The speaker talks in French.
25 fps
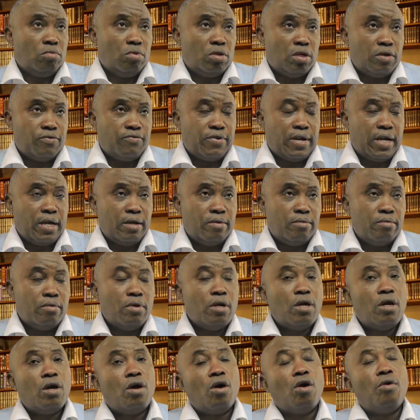C'est vrai.
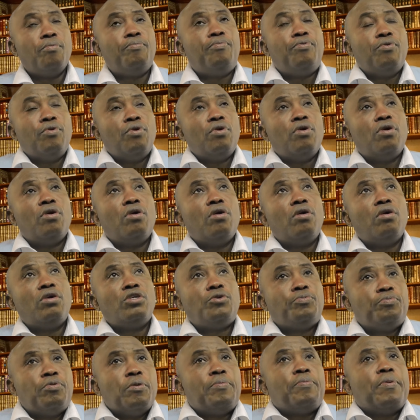On peut,
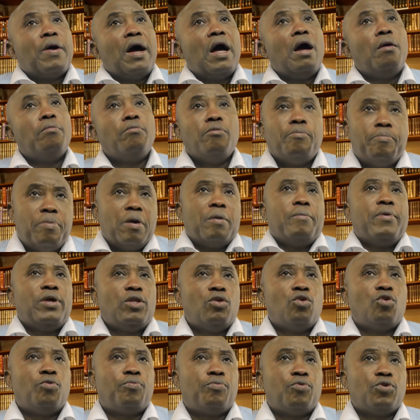je ne peux pas me
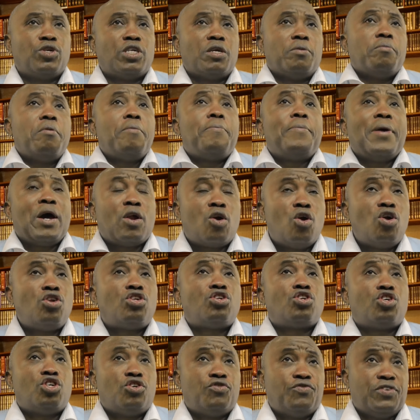permettre de reprocher. Mais par
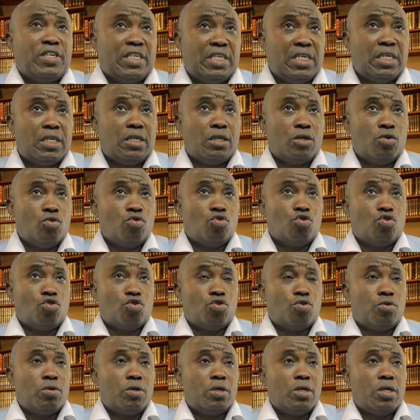contre, ce que je vais dire... Les
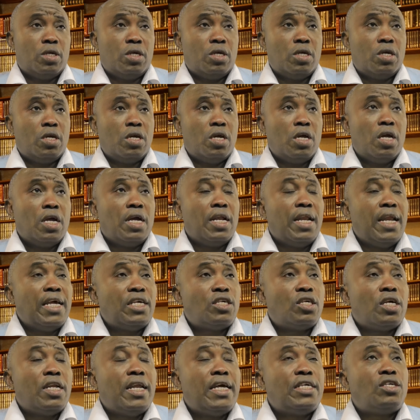enseignements.
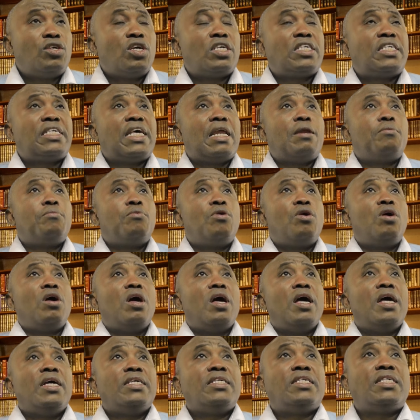Les,
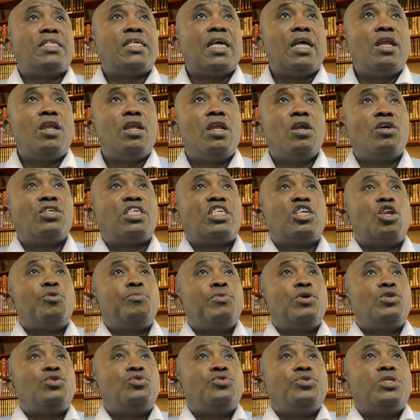enseignements, c'est
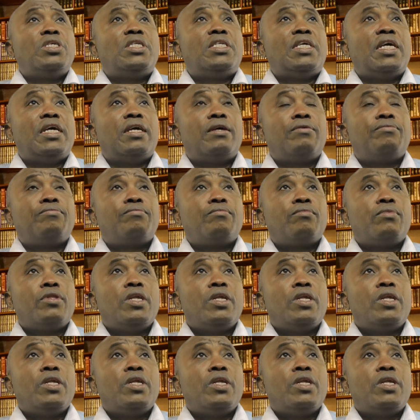l'enseignement d'unité.